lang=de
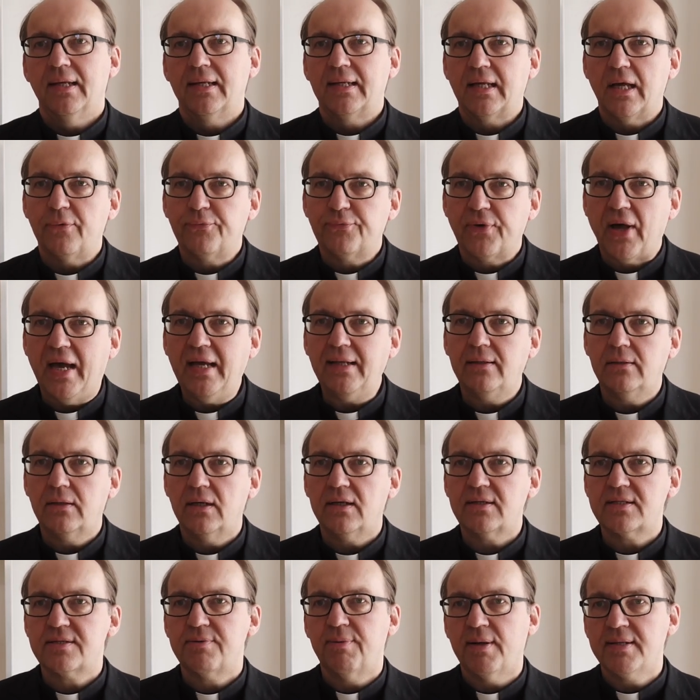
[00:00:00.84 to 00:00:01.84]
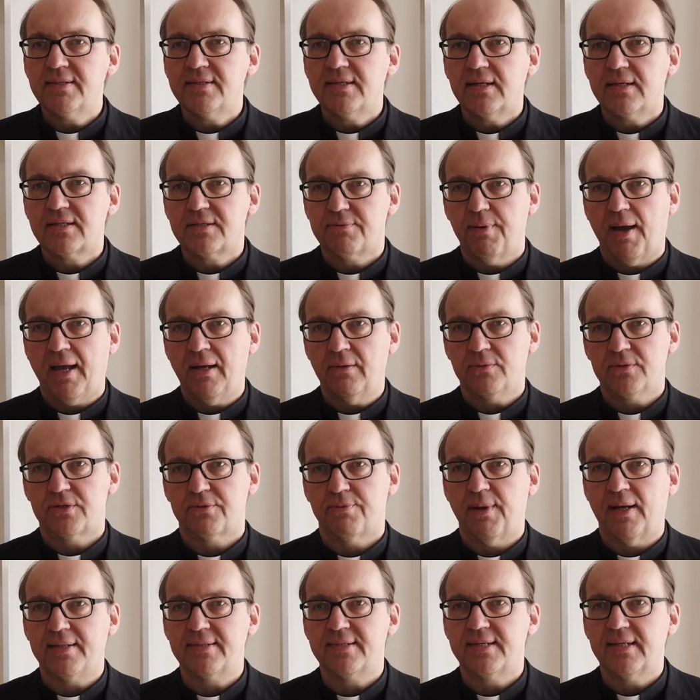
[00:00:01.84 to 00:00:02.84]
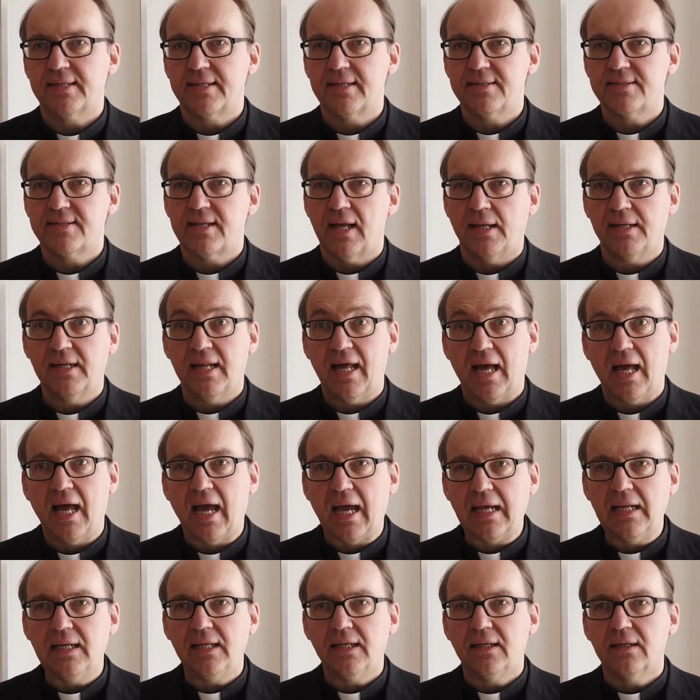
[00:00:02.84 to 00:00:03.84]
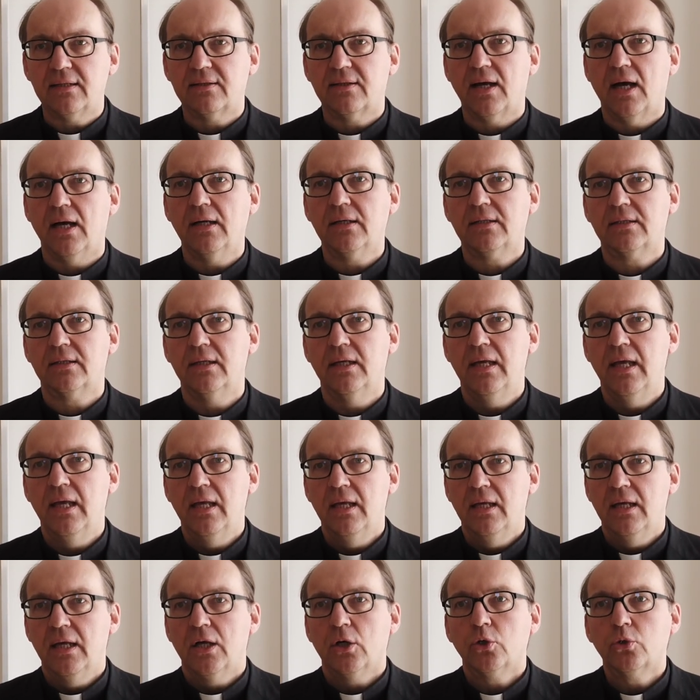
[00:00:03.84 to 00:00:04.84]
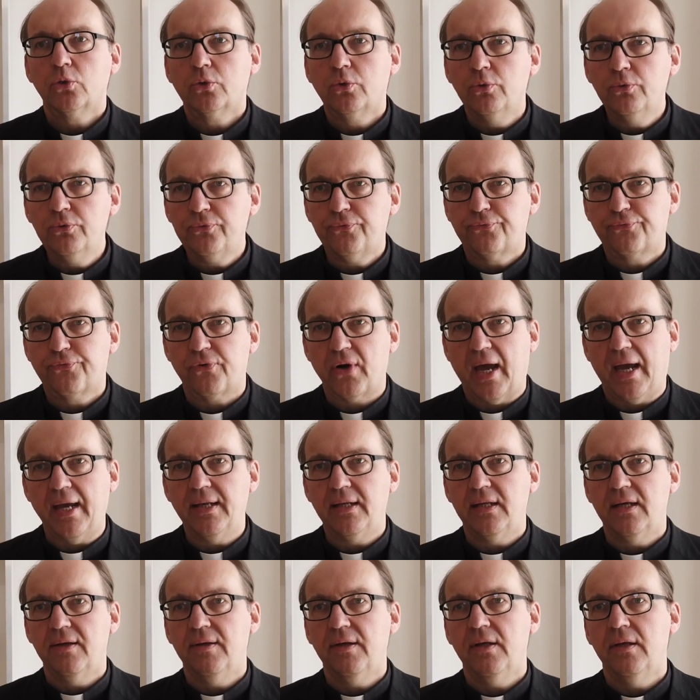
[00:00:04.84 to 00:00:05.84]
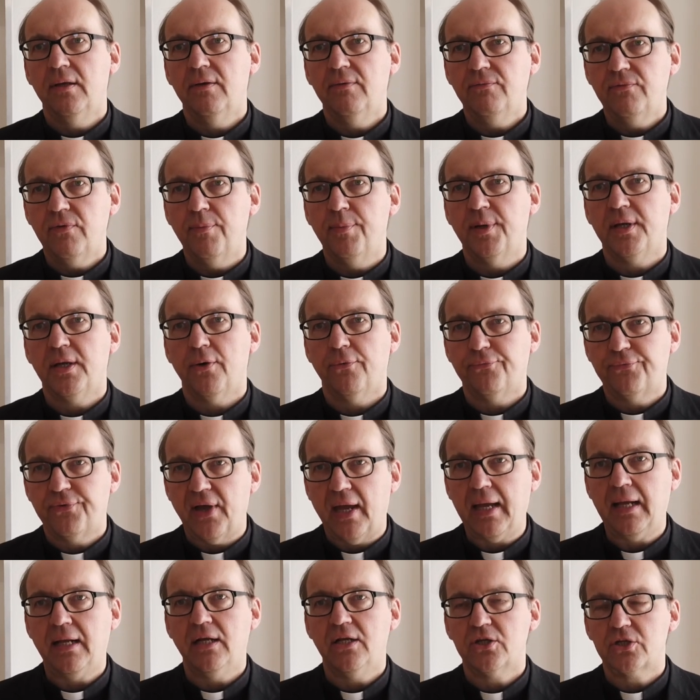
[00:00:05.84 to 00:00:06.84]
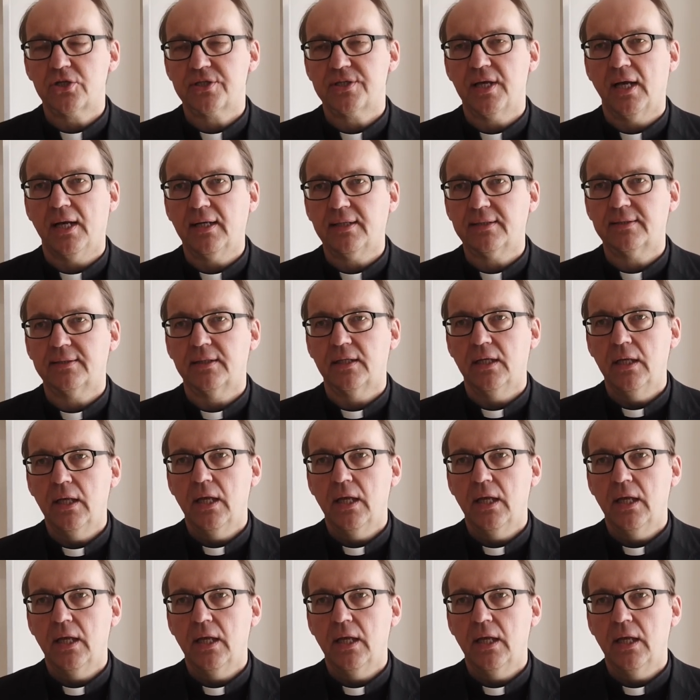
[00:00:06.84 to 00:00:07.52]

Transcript: Karfreitag 2022 ist ein heiliger Tag, Good Friday, wie man auf Englisch sagt.